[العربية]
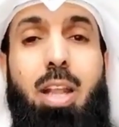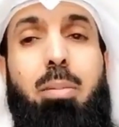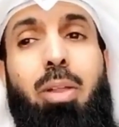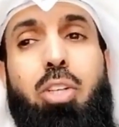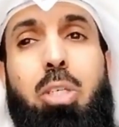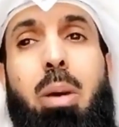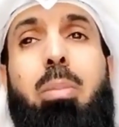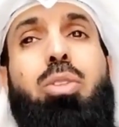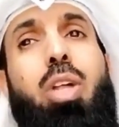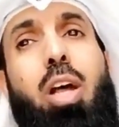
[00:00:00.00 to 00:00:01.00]
لذلك بعض
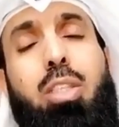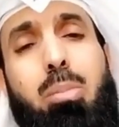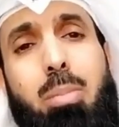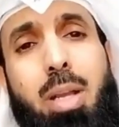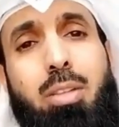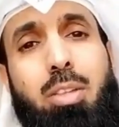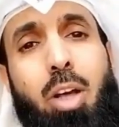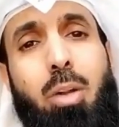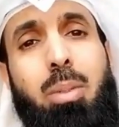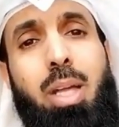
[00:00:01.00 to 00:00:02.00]
الشباب ان طلعت من
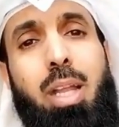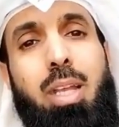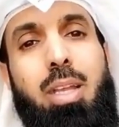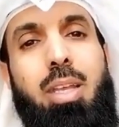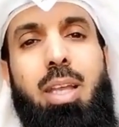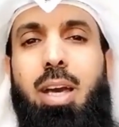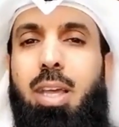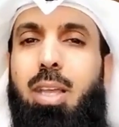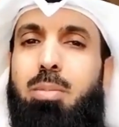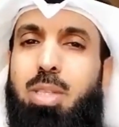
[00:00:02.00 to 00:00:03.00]
بيت تحرم علي
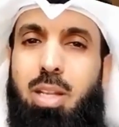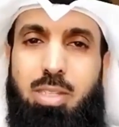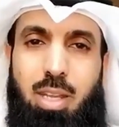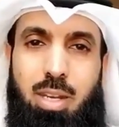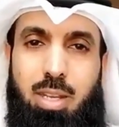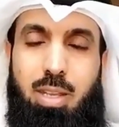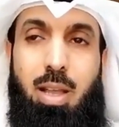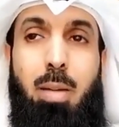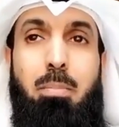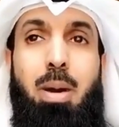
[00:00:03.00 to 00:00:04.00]
يا اخي امسك
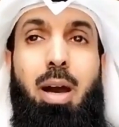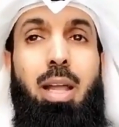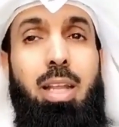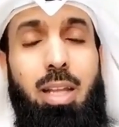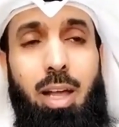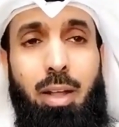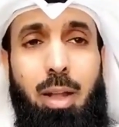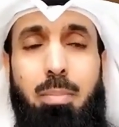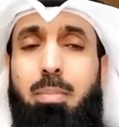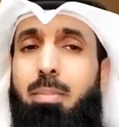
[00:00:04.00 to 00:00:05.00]
لسانك اما علي
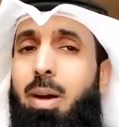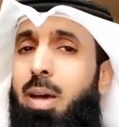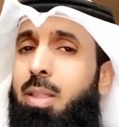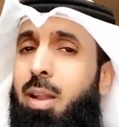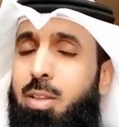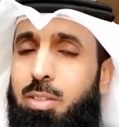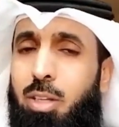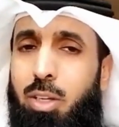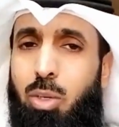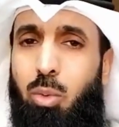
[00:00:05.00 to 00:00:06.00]
الحرام هذا لا
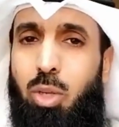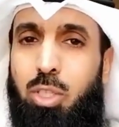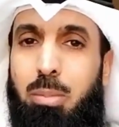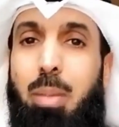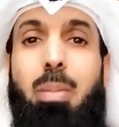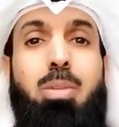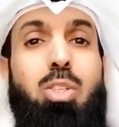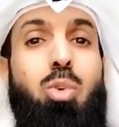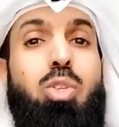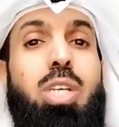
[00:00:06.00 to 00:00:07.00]
يصح أن يقول شباب
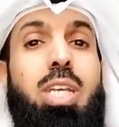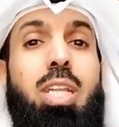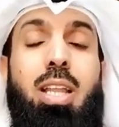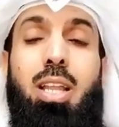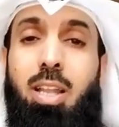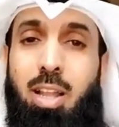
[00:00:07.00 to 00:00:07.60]
المتزوجين